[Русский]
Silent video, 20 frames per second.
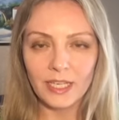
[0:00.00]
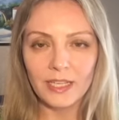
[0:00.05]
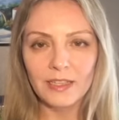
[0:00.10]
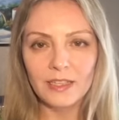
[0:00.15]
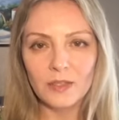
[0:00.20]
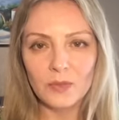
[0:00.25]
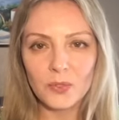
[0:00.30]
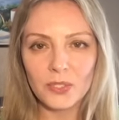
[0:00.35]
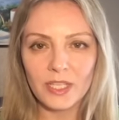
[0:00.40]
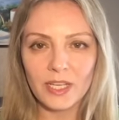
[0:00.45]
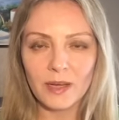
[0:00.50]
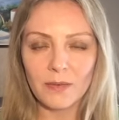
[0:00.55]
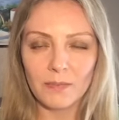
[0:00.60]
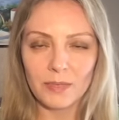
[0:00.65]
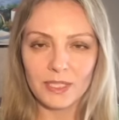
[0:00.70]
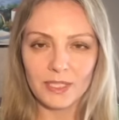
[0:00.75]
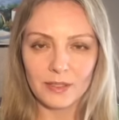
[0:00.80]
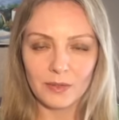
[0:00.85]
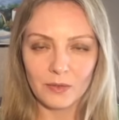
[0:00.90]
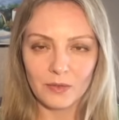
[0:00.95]
Это русская
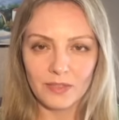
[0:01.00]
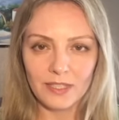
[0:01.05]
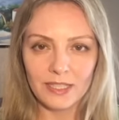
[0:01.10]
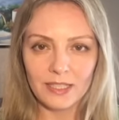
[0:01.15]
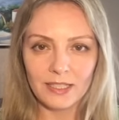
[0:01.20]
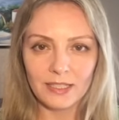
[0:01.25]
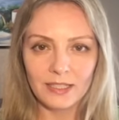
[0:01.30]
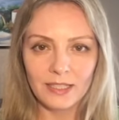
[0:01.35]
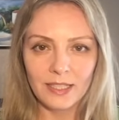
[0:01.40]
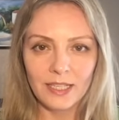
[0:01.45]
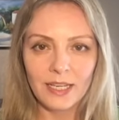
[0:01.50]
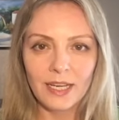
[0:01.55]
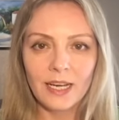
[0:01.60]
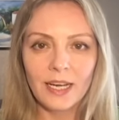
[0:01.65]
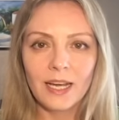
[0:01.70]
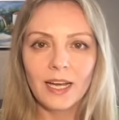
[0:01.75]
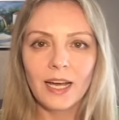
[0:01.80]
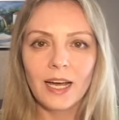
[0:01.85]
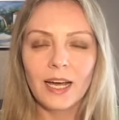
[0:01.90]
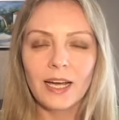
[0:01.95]
пословица,
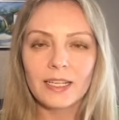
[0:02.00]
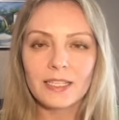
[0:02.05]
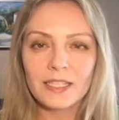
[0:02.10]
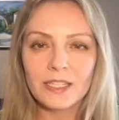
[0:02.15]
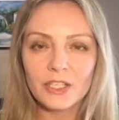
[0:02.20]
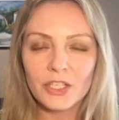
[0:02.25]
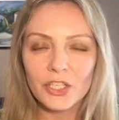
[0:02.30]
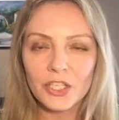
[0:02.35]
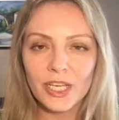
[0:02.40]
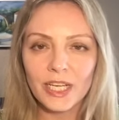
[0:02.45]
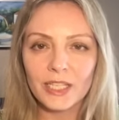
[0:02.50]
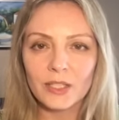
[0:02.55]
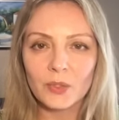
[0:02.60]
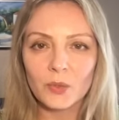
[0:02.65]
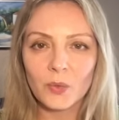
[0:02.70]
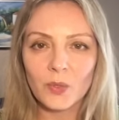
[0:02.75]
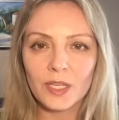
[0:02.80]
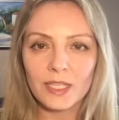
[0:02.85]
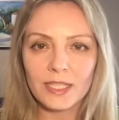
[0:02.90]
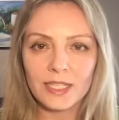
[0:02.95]
означает
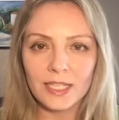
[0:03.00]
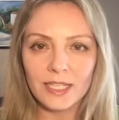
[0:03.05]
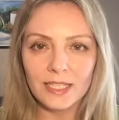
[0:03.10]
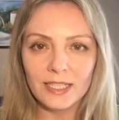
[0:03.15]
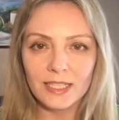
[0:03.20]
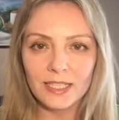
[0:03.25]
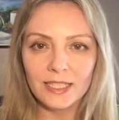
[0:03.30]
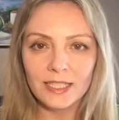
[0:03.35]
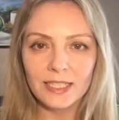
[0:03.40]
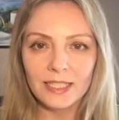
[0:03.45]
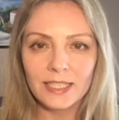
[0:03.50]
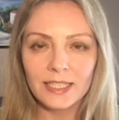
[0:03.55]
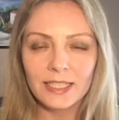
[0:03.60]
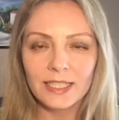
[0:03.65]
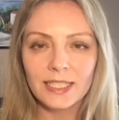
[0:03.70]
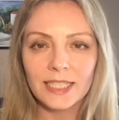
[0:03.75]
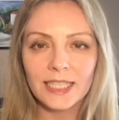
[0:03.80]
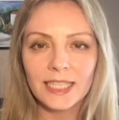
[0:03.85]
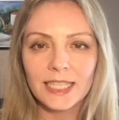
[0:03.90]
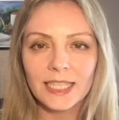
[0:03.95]
указание
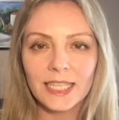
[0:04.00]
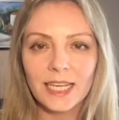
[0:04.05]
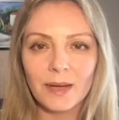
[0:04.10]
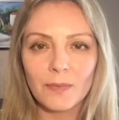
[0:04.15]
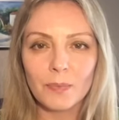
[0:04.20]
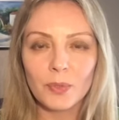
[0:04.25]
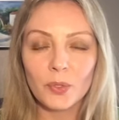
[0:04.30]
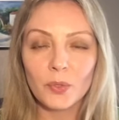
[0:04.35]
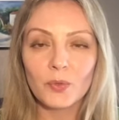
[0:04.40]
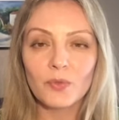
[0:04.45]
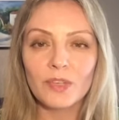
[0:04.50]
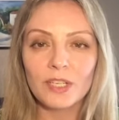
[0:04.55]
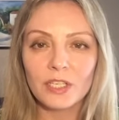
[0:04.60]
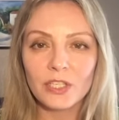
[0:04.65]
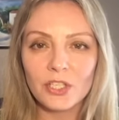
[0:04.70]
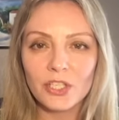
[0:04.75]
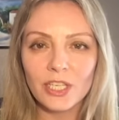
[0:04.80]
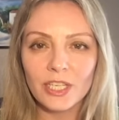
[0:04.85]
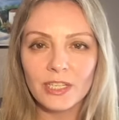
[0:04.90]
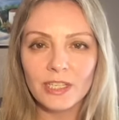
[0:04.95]
на
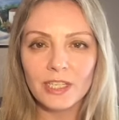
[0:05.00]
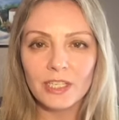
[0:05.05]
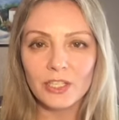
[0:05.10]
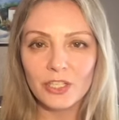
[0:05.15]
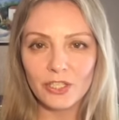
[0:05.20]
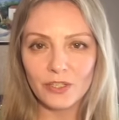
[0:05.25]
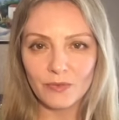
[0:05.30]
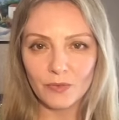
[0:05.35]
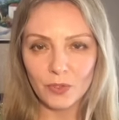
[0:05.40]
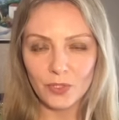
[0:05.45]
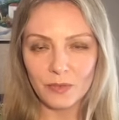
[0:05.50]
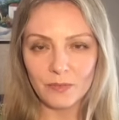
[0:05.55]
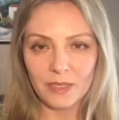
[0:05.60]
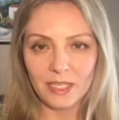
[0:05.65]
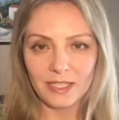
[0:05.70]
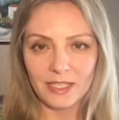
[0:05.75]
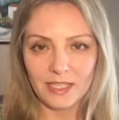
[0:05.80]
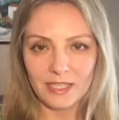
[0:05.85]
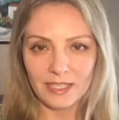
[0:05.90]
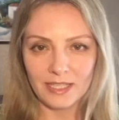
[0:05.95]
преувеличение чего-либо
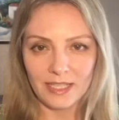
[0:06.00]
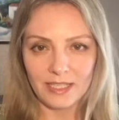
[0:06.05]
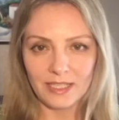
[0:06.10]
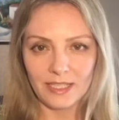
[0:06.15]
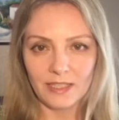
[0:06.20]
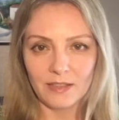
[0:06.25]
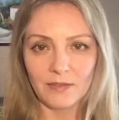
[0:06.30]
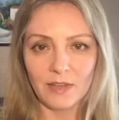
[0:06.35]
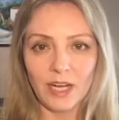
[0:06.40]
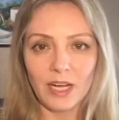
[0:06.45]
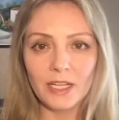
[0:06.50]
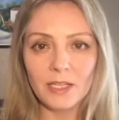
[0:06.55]
отрицательного.